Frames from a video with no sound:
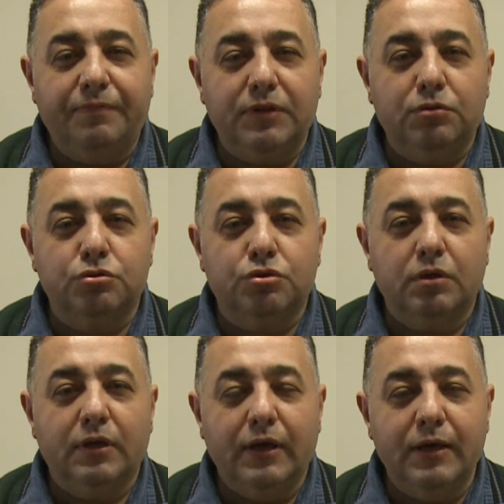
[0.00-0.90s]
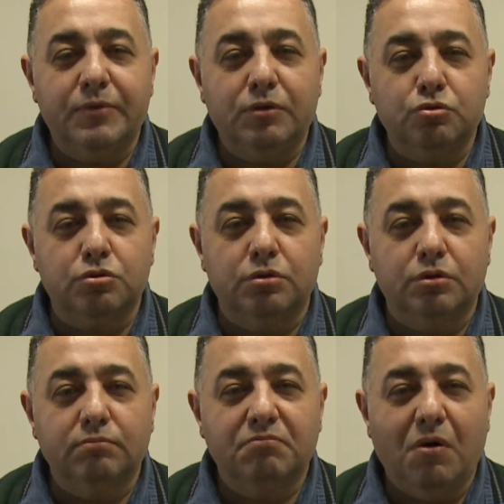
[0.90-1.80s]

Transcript: FETÖ'cü Emre Ustun'un